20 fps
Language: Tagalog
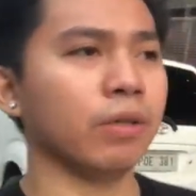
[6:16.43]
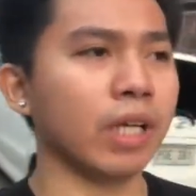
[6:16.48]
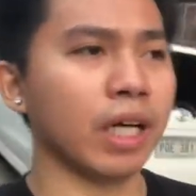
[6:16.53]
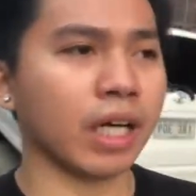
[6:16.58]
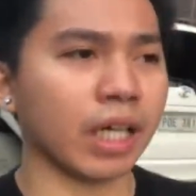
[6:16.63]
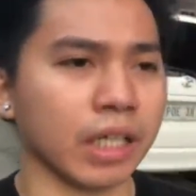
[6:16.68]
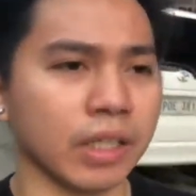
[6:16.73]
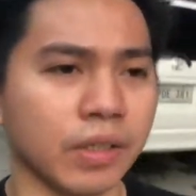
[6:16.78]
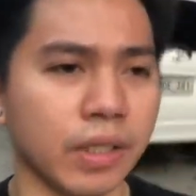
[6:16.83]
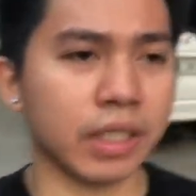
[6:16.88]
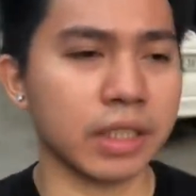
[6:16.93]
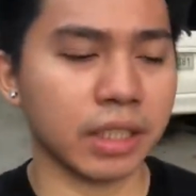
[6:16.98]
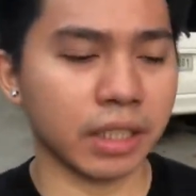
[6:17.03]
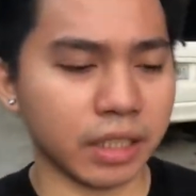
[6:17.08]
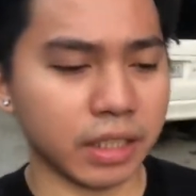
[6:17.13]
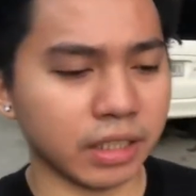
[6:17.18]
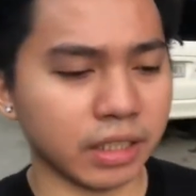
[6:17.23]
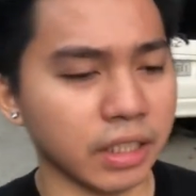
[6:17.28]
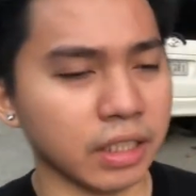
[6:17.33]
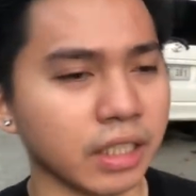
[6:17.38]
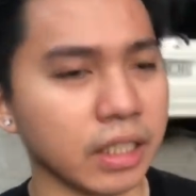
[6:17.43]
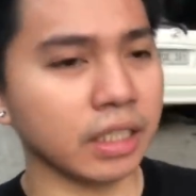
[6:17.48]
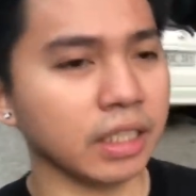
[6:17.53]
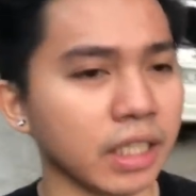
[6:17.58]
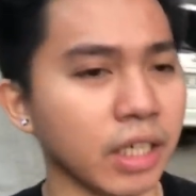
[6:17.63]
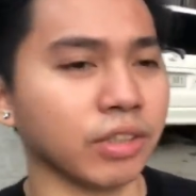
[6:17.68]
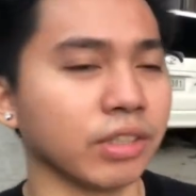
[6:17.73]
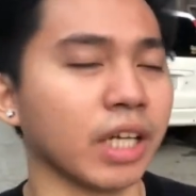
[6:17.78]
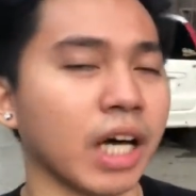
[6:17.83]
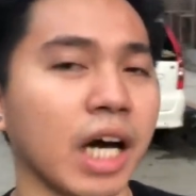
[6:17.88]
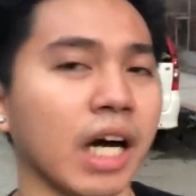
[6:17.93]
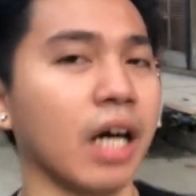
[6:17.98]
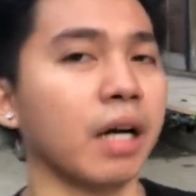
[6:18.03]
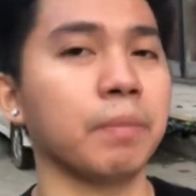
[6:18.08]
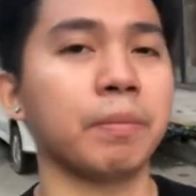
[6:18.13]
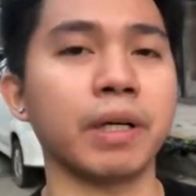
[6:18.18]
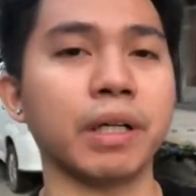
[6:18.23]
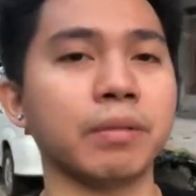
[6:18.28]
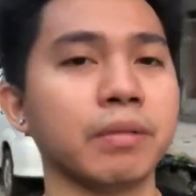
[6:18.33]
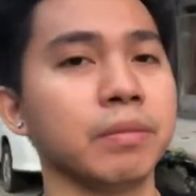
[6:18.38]
lang kayo kasi hindi na din ako
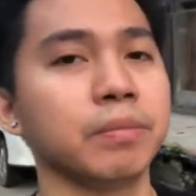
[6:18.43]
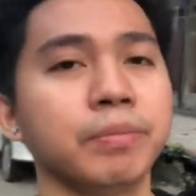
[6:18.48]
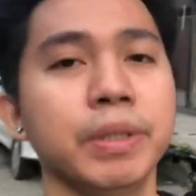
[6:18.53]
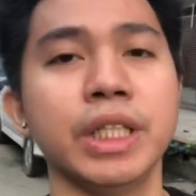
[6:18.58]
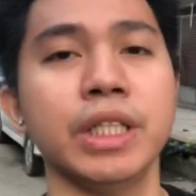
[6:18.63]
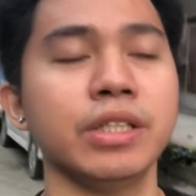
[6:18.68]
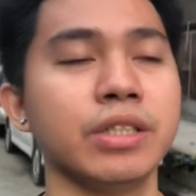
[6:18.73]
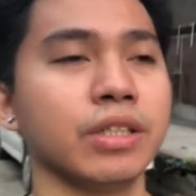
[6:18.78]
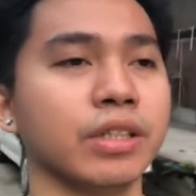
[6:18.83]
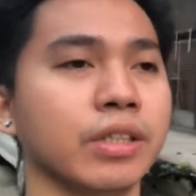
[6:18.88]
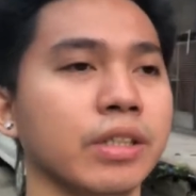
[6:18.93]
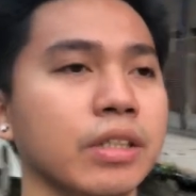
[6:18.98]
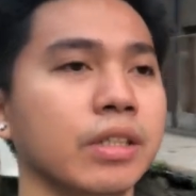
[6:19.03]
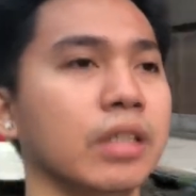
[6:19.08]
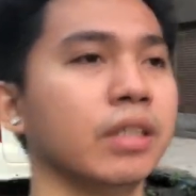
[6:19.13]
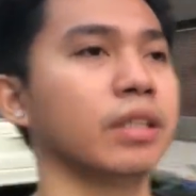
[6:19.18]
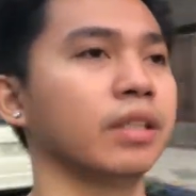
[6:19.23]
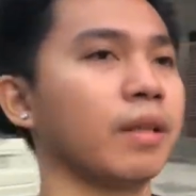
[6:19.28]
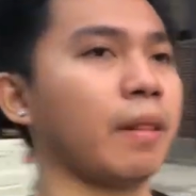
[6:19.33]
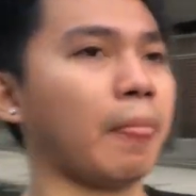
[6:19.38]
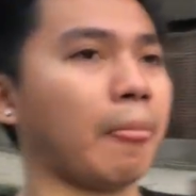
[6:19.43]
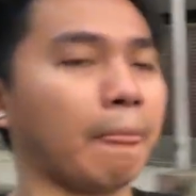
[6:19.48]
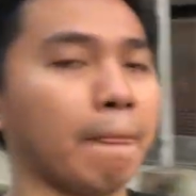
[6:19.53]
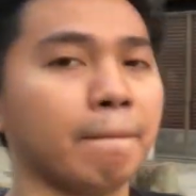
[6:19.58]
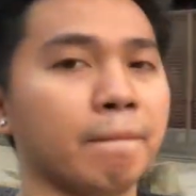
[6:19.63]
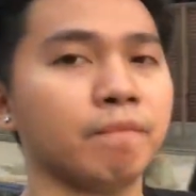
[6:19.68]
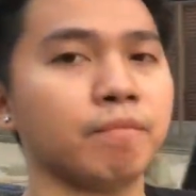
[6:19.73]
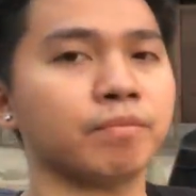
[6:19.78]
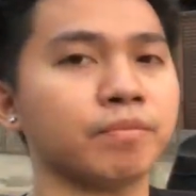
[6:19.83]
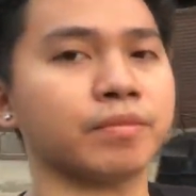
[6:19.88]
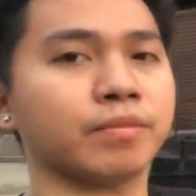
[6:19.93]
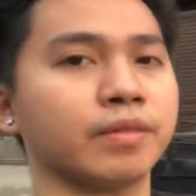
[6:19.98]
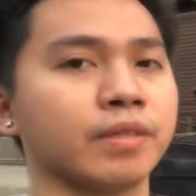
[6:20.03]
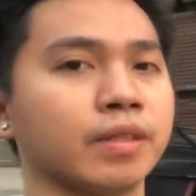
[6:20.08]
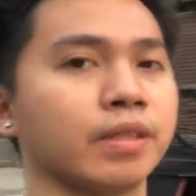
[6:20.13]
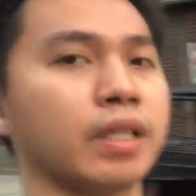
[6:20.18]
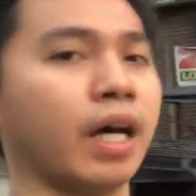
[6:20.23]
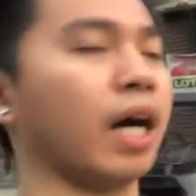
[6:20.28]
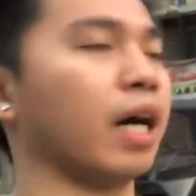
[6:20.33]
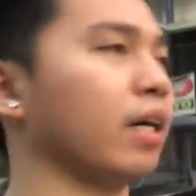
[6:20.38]
nakakapag-video. Mamaya na tayo pare.
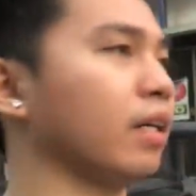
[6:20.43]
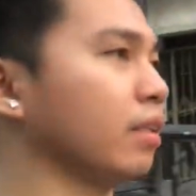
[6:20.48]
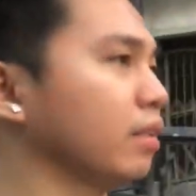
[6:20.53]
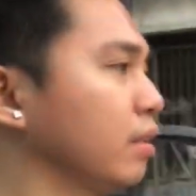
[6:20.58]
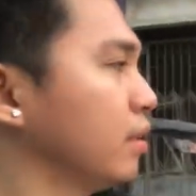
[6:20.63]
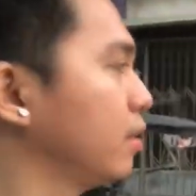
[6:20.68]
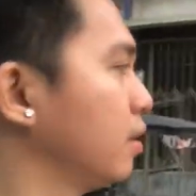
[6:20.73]
Na? Para